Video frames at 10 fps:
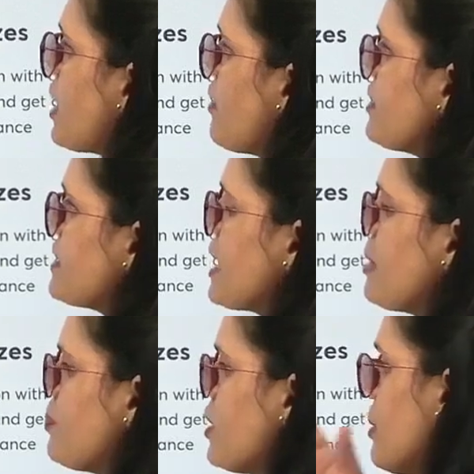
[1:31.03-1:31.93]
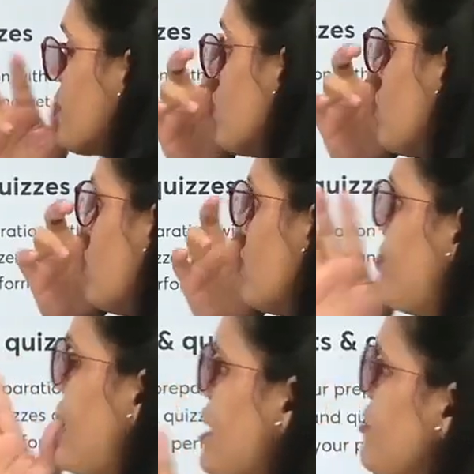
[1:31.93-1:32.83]
काफ़ी सारे आपको
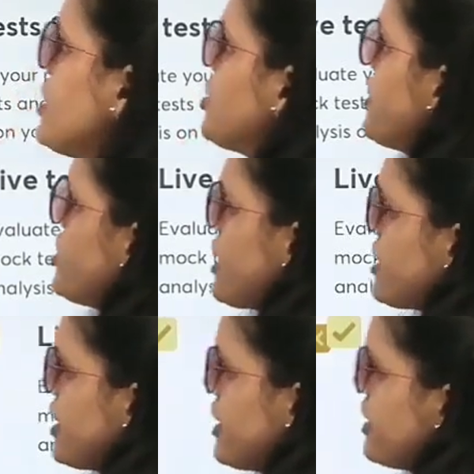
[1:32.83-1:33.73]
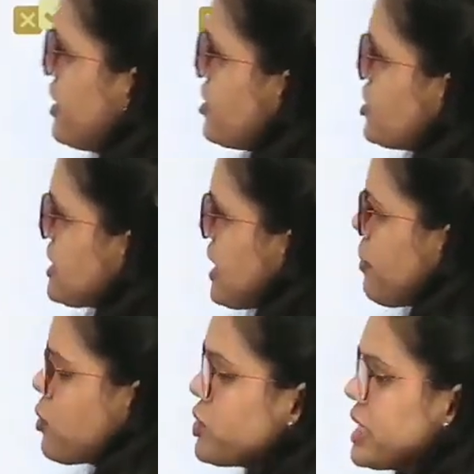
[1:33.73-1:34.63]
बेनिफिट्स मिल जाते हैं जैसे
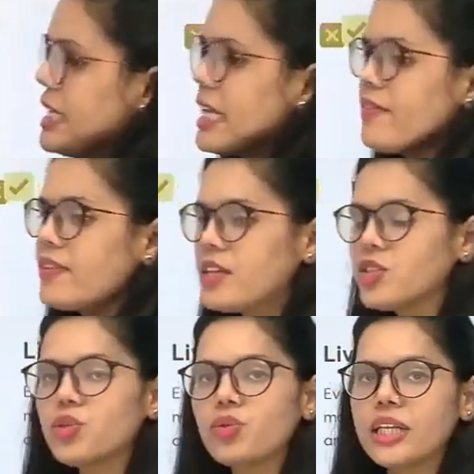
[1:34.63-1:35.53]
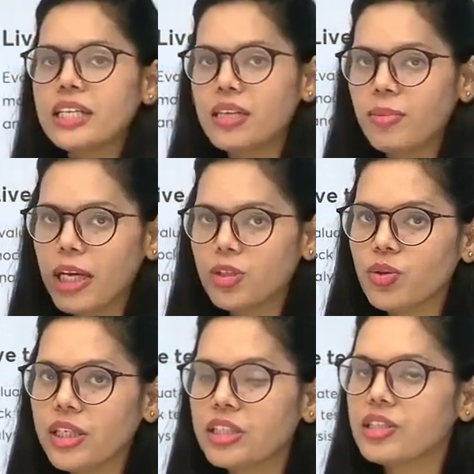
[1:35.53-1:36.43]
आपको डेली लाइव क्लासेस होती है सभी
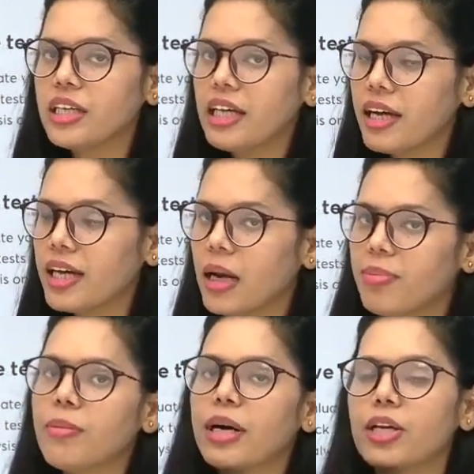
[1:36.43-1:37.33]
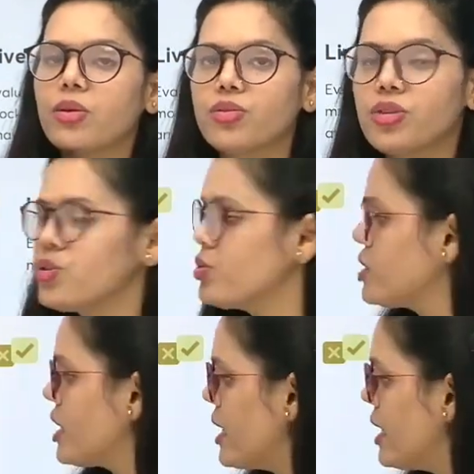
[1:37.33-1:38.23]
एजुकेटर्स की अगर आप हमारे कोर्स से
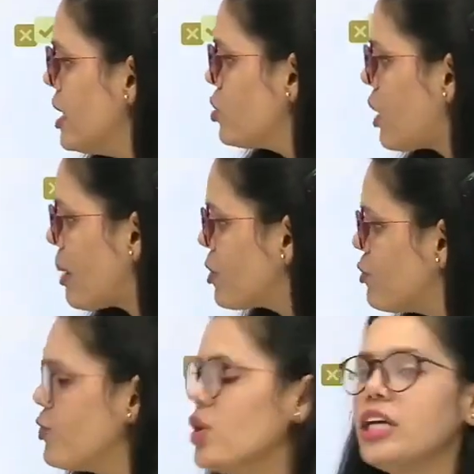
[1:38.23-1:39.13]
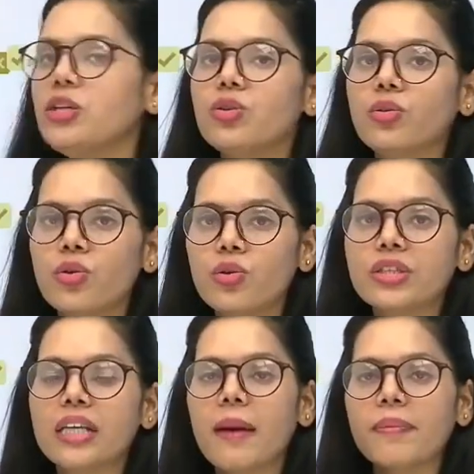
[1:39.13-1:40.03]
जुड़ते हैं तो आपको फुल्ली जो
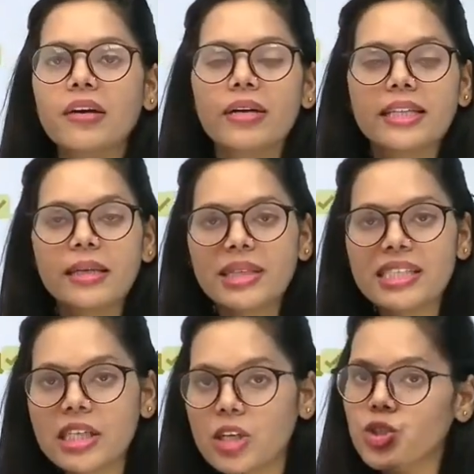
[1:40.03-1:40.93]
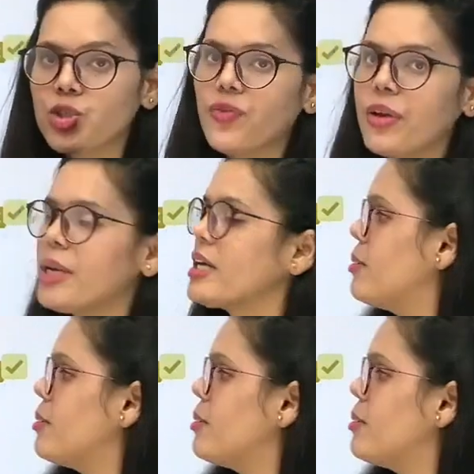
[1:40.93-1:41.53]
कोर्स है आपका एकदम स्ट्रक्चर्ड वे में